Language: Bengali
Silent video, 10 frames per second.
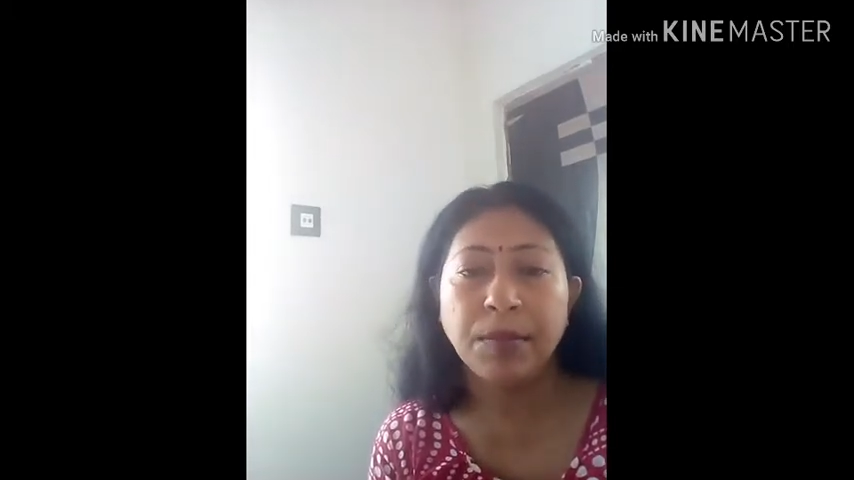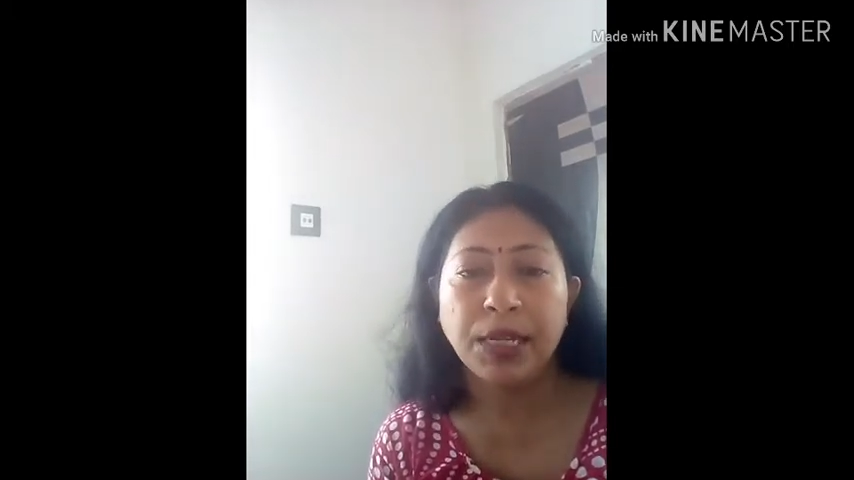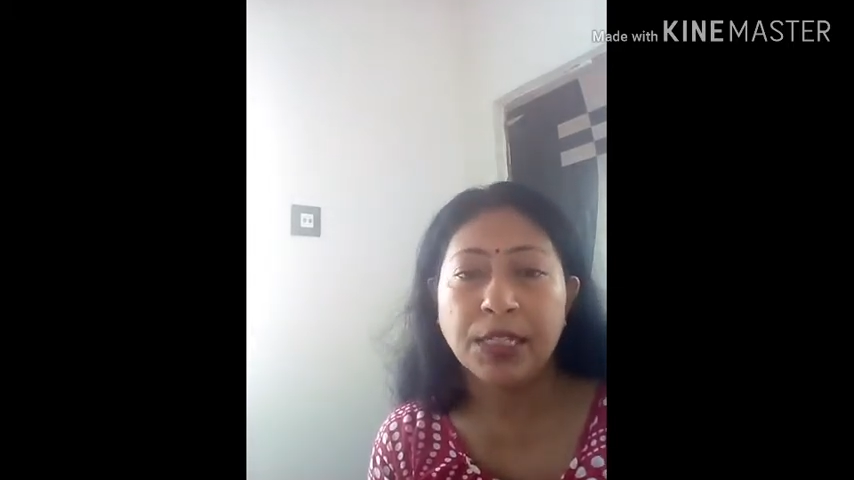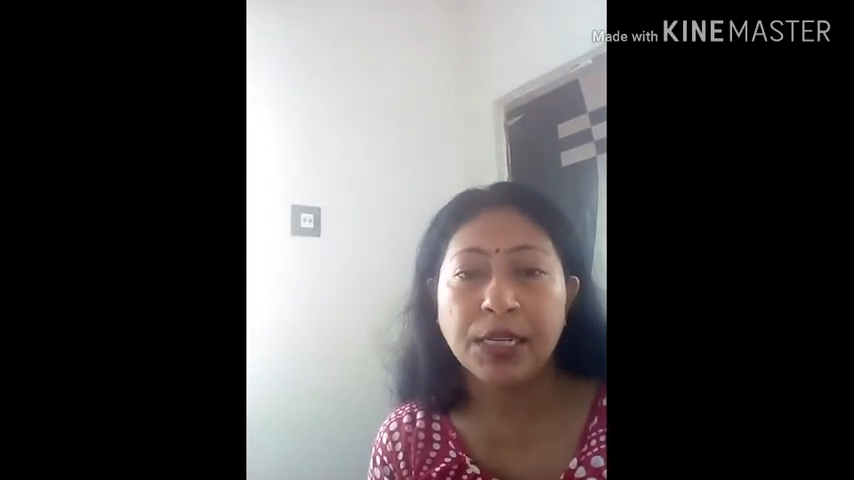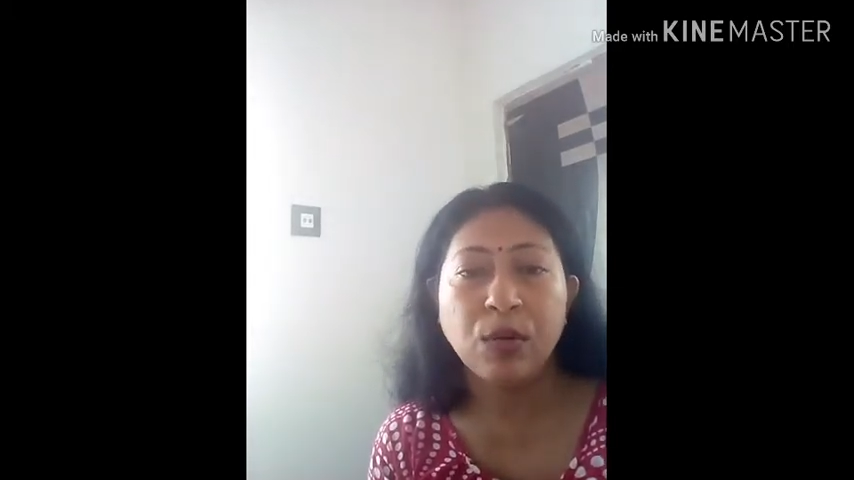
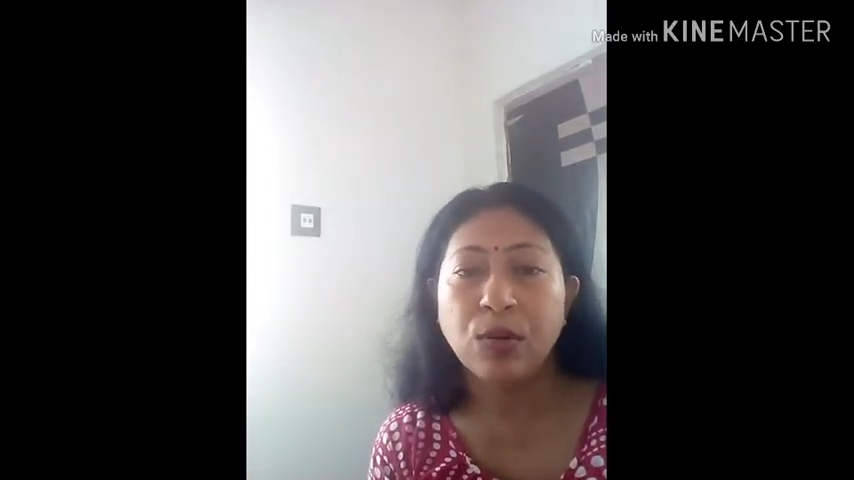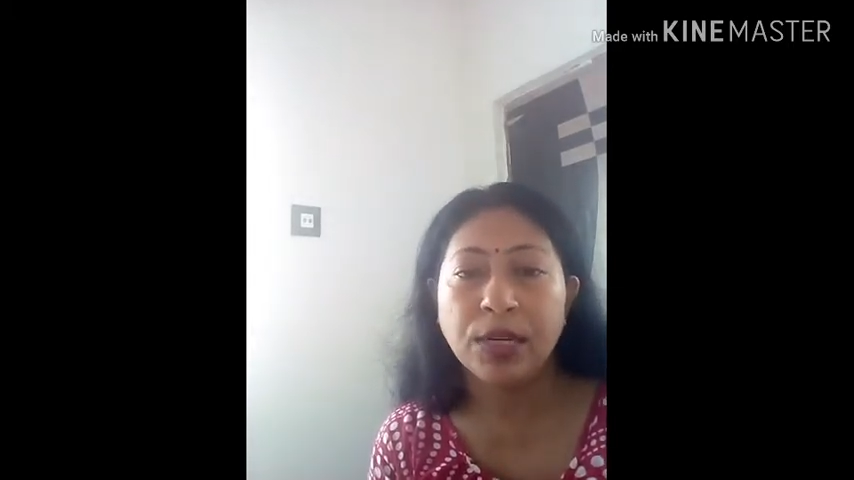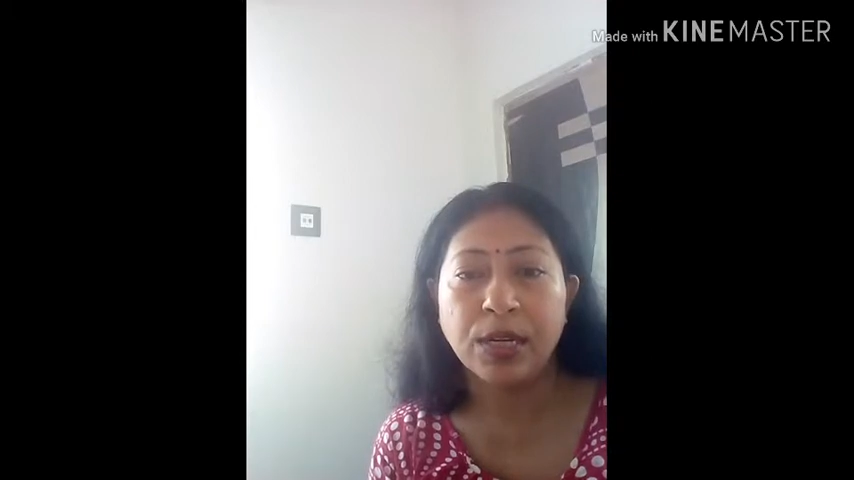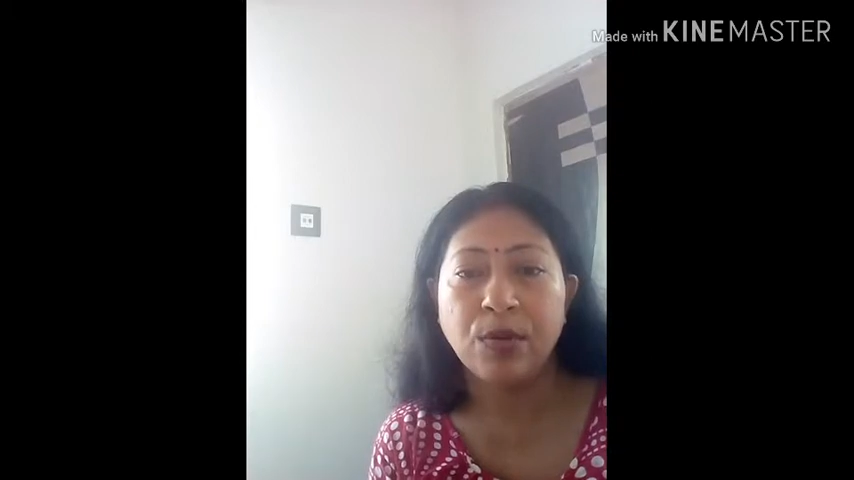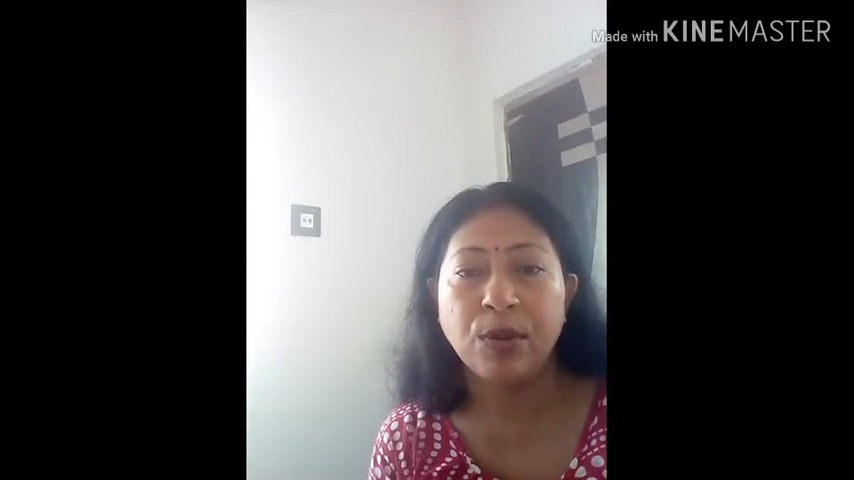মাছটা
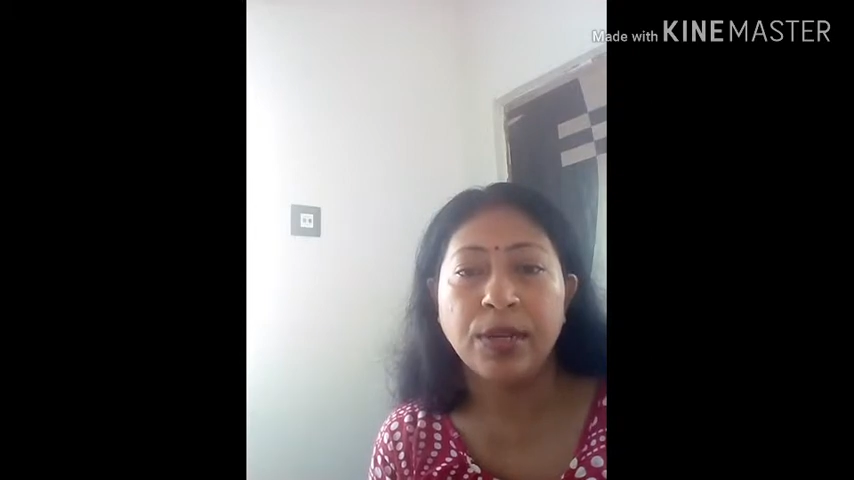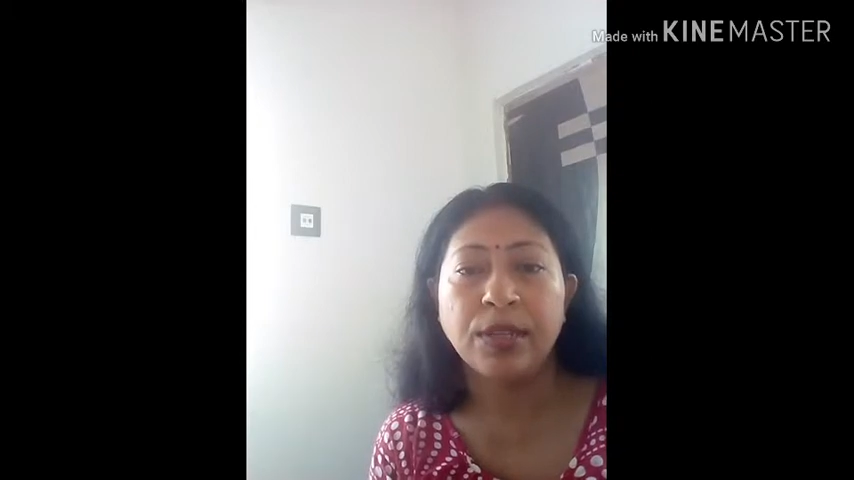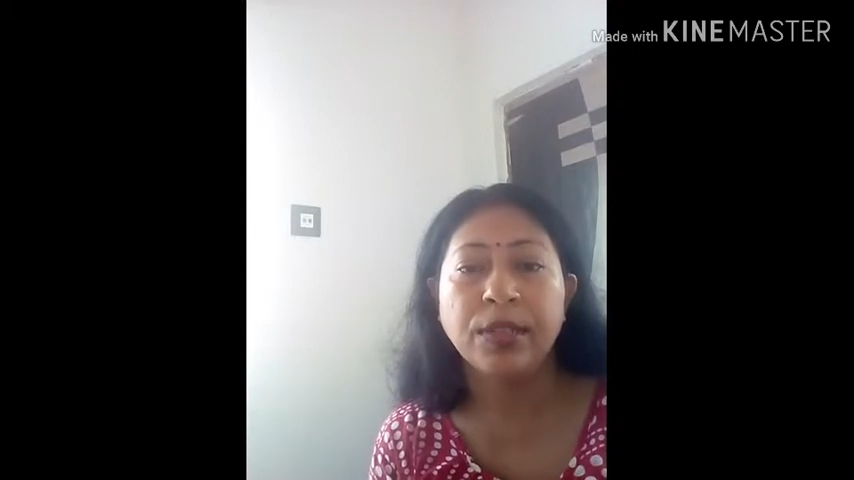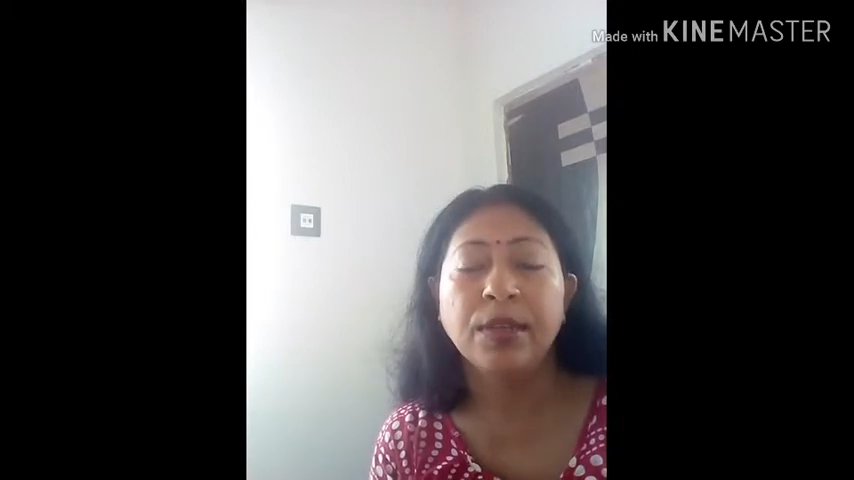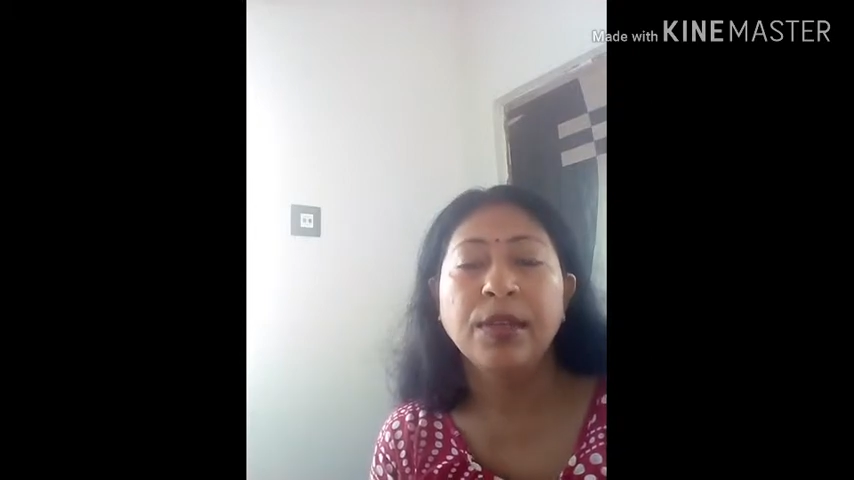লোটেটা করে
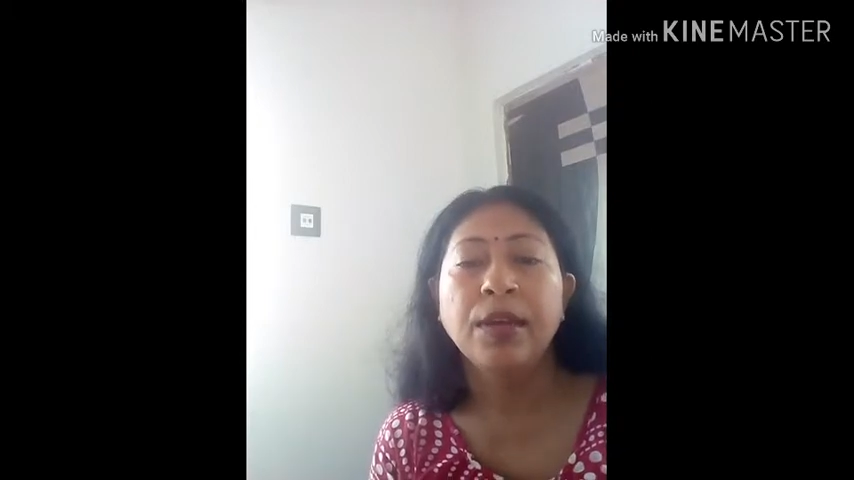নিলাম